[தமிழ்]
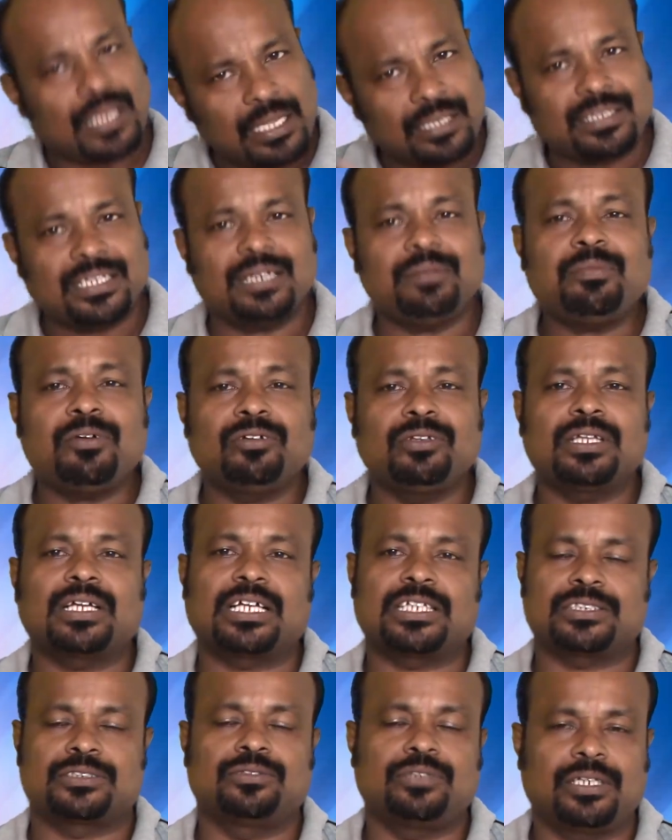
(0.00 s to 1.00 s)
திரும்ப வந்து
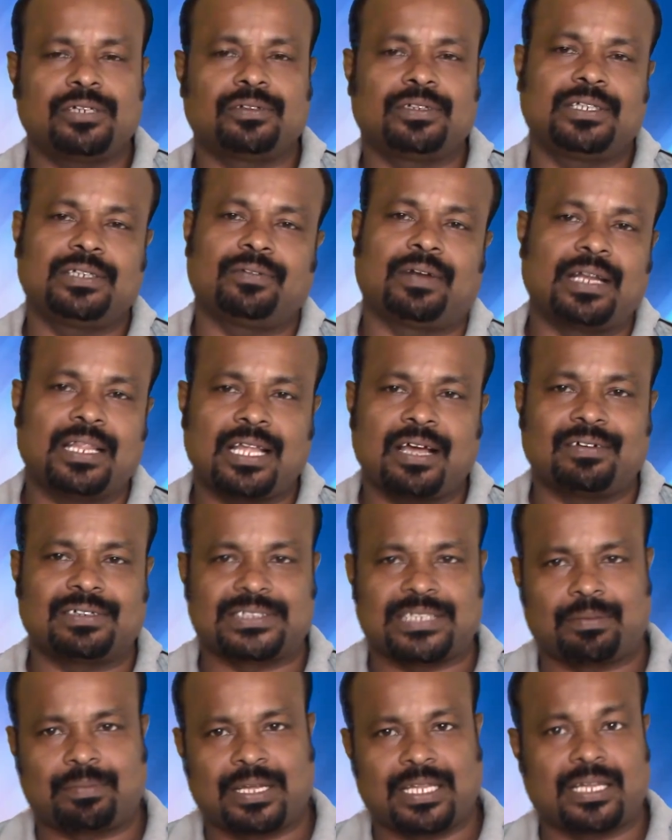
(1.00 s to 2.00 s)
கஸ்தூரி வந்து வனிதாவை
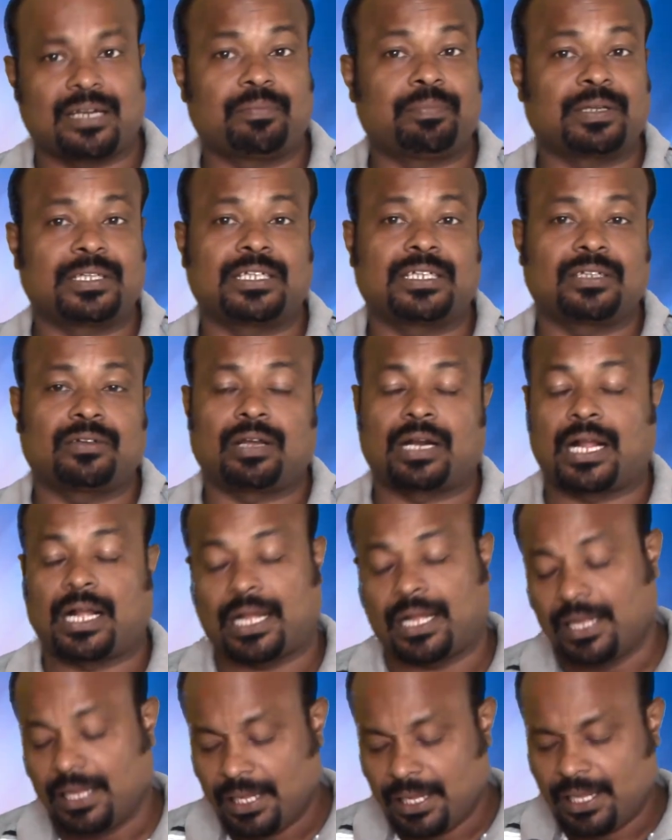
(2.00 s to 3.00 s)
சமாதானப்படுத்துறதுக்கு வராங்க
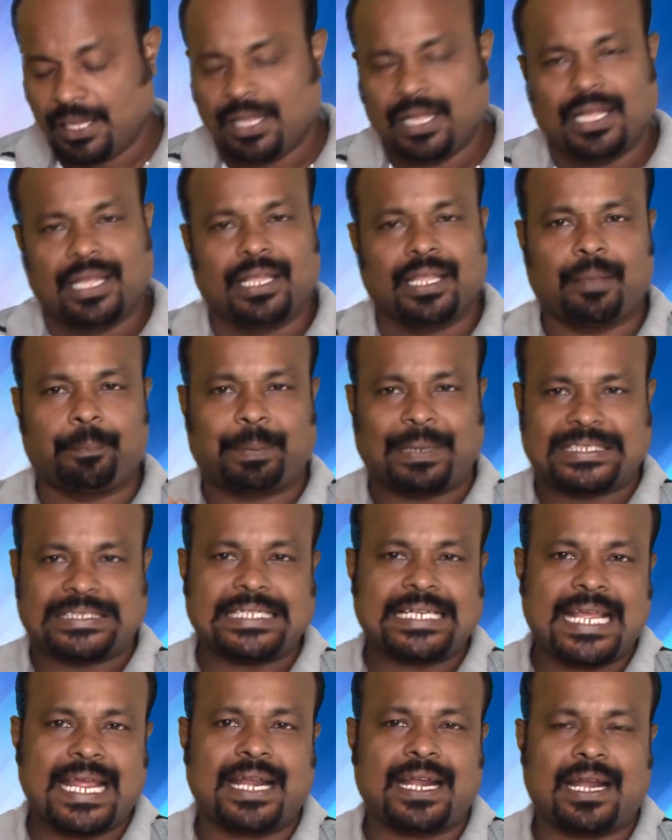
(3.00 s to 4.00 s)
இங்கே
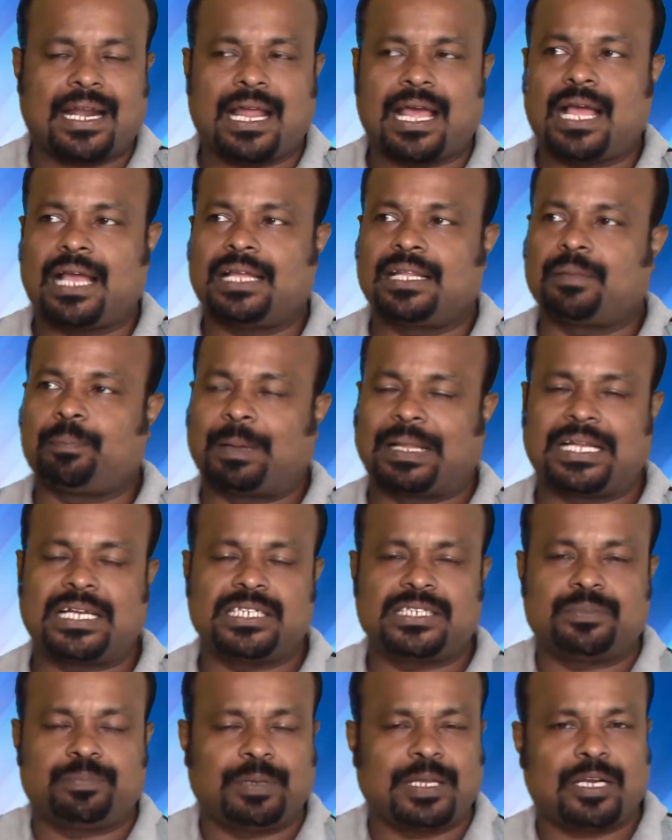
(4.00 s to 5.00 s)
பிரச்சனையே என்னென்னா இந்த
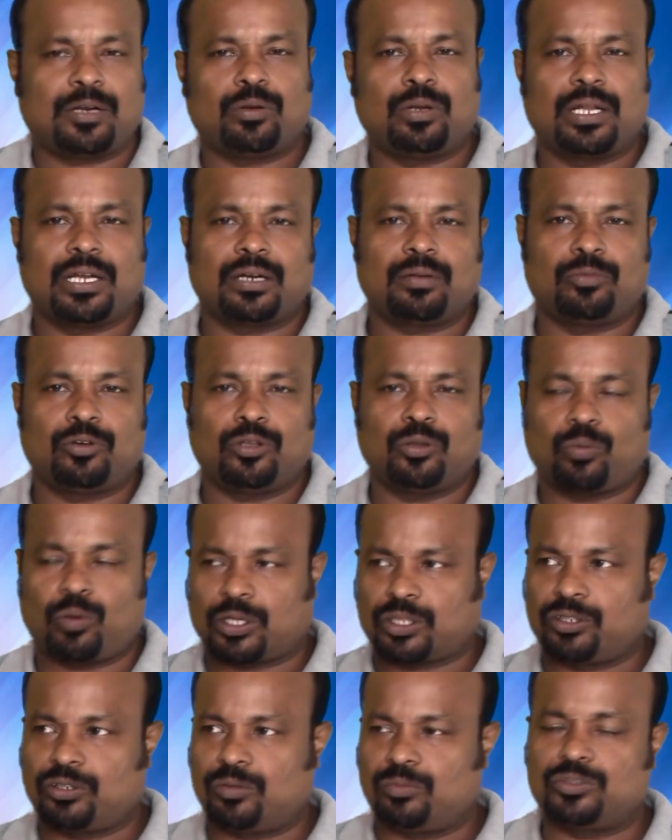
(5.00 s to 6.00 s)
பதினஞ்சு பேருக்குள்ளே இருக்கும்போது
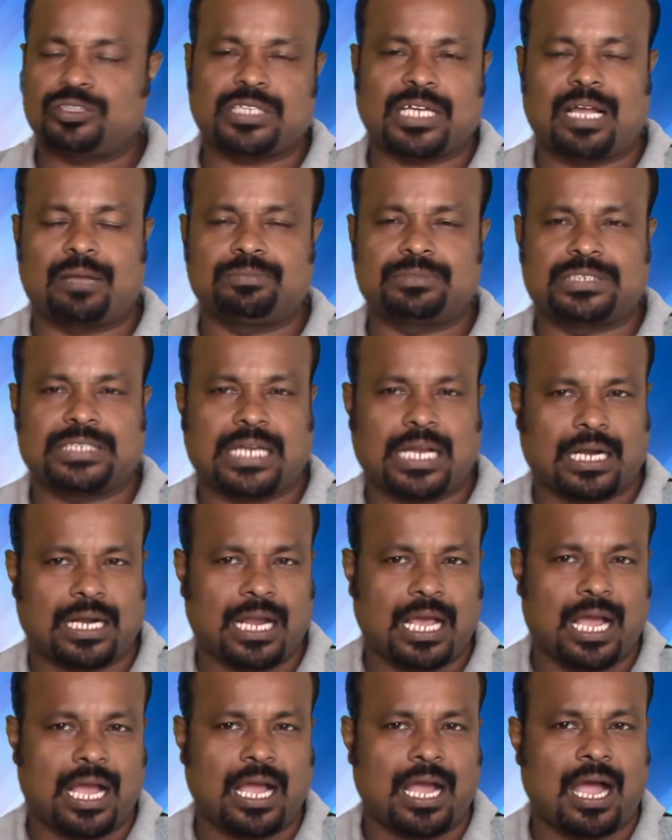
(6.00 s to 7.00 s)
ஒருத்தவங்க மூஞ்ச
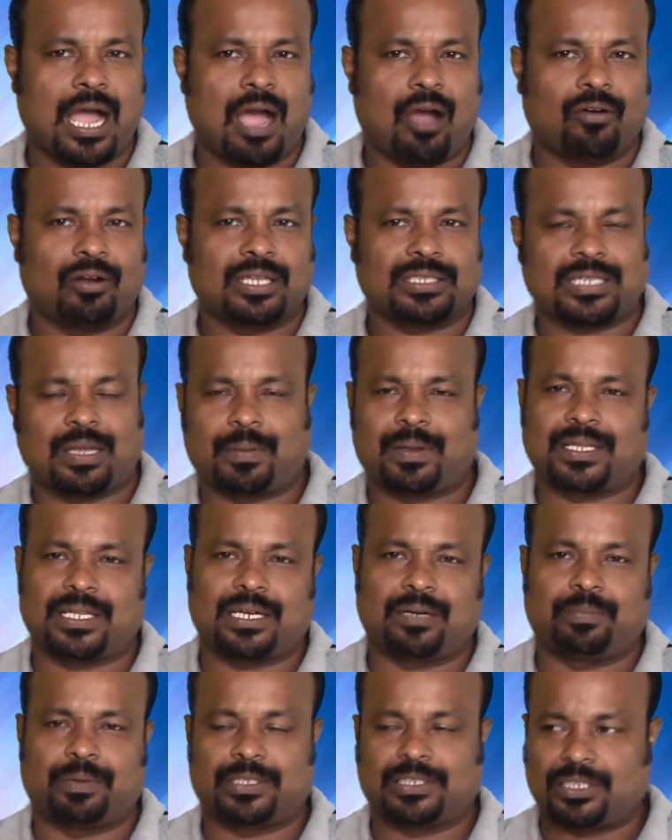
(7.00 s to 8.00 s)
காமிச்சிட்டாங்கன்னா அவங்கள
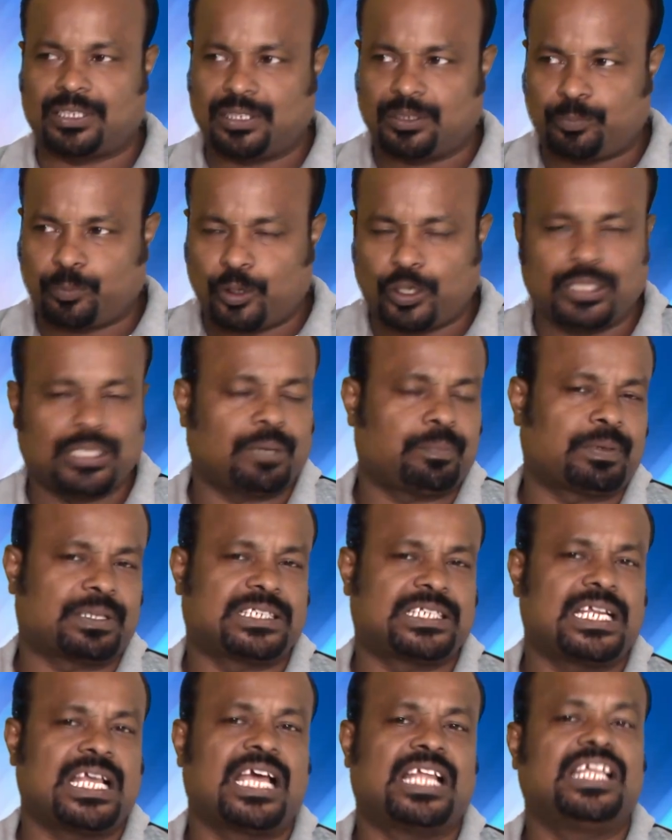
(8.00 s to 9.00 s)
சமாதானப்படுத்துறன்ட்டு போய் தான்
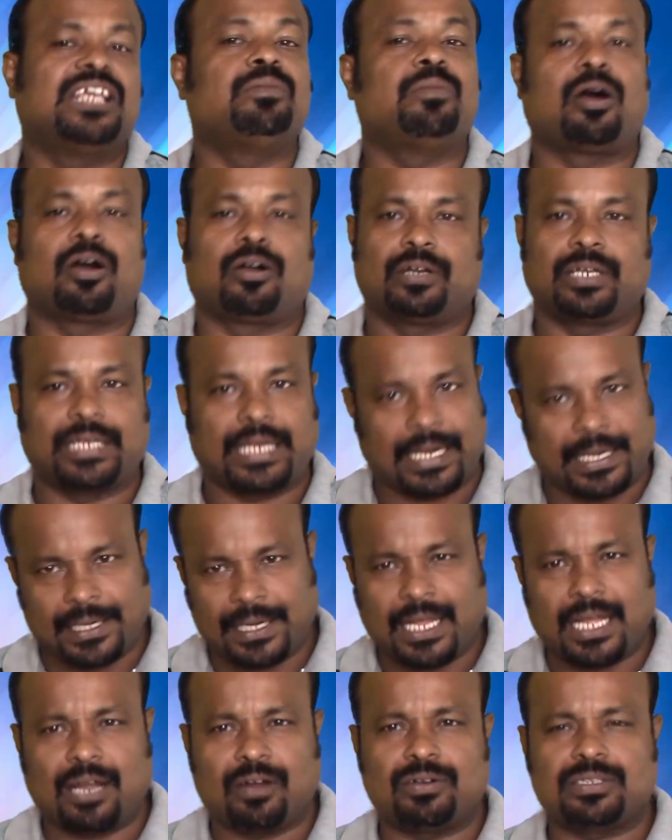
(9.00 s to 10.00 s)
பிரச்சனையே அதிகமாகும் நீங்கள்
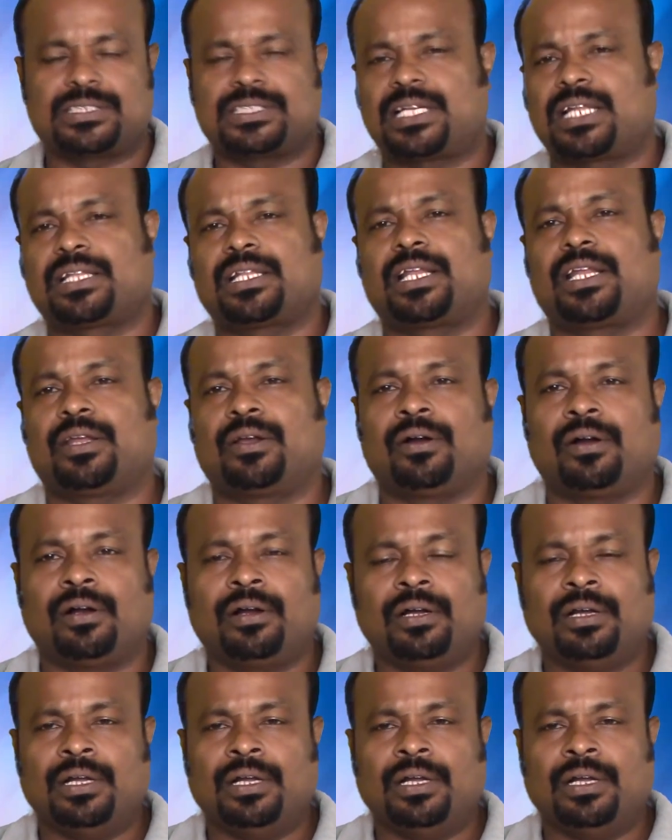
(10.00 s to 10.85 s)
நல்லா கவனிச்சிங்கன்னா தெரியும்